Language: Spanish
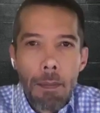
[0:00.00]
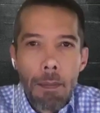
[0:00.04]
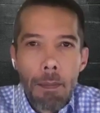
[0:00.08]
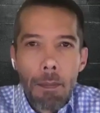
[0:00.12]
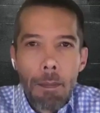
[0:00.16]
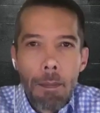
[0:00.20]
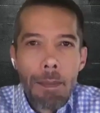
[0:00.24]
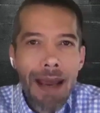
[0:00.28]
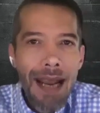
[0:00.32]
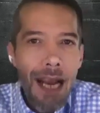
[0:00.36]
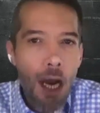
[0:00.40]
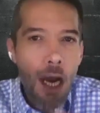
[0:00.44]

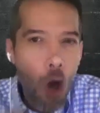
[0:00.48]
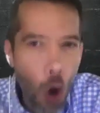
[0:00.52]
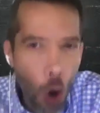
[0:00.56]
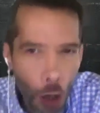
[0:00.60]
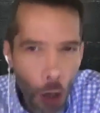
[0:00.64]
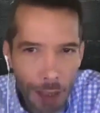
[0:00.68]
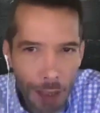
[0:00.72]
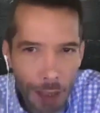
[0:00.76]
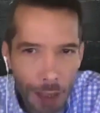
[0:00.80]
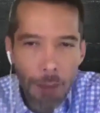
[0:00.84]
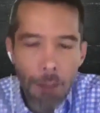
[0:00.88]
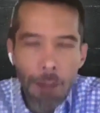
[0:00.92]

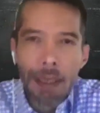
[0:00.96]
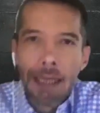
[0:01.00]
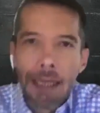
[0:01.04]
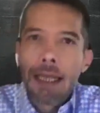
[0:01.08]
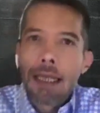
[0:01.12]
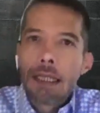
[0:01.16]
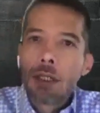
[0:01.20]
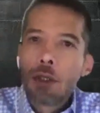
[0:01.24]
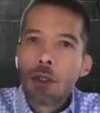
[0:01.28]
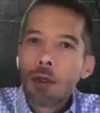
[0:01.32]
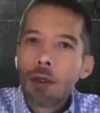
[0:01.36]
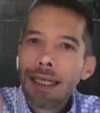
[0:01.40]
mejores
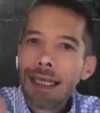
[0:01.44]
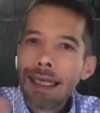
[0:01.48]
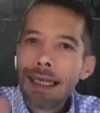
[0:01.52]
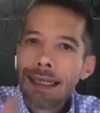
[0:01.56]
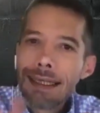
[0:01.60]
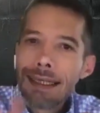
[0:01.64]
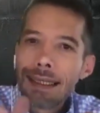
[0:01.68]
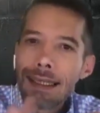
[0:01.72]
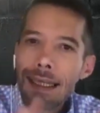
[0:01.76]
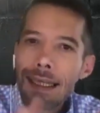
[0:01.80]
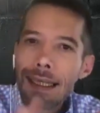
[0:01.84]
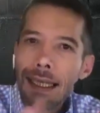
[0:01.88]

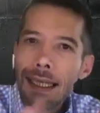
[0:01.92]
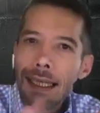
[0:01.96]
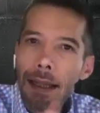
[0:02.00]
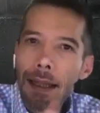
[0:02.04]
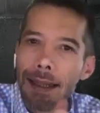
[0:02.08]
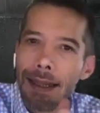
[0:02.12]
aplicaciones